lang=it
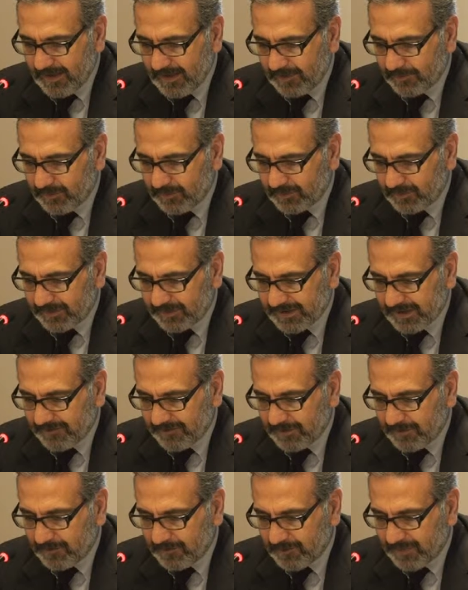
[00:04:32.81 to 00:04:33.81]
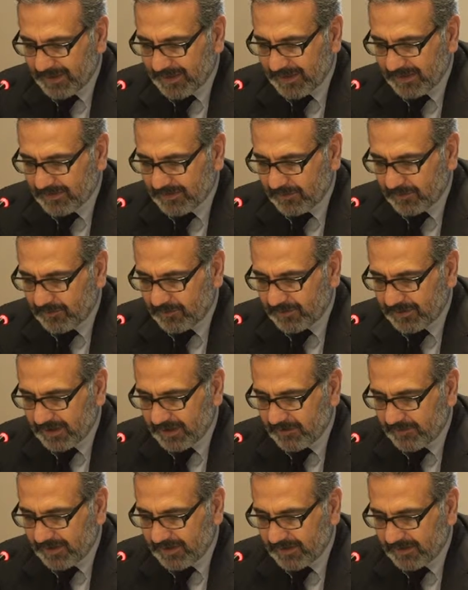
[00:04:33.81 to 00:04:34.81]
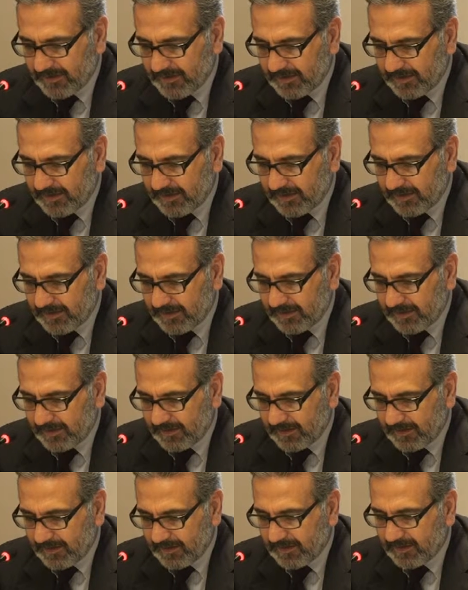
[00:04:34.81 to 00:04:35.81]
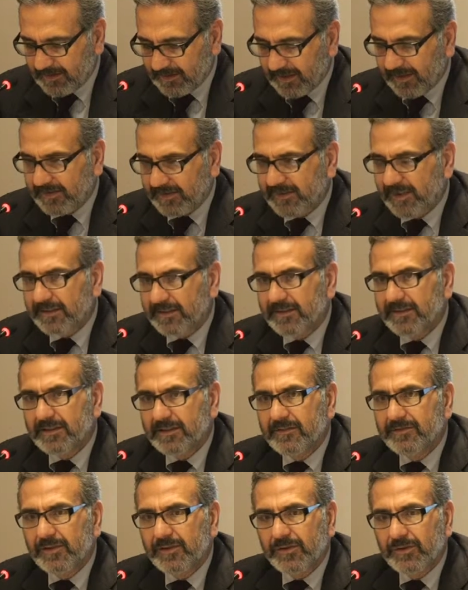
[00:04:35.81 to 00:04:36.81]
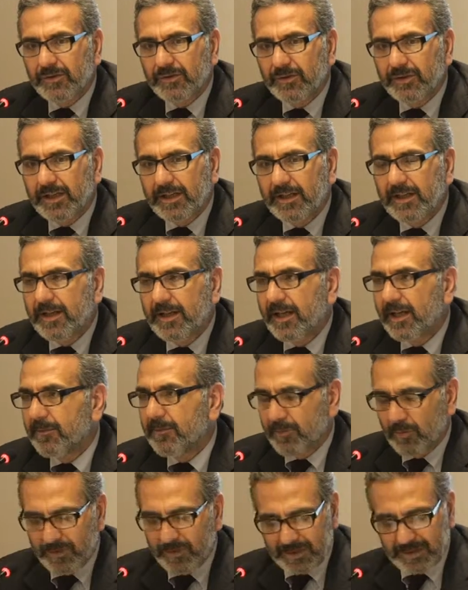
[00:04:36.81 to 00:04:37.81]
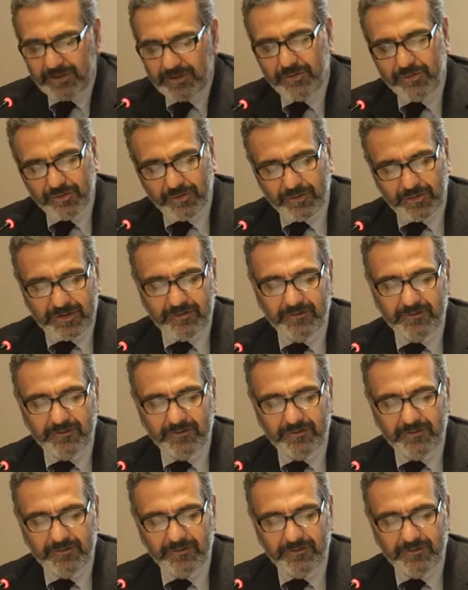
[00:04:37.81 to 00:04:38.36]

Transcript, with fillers: appunto in chiave comparata alcuni elementi interessanti di riflessione e il pomeriggio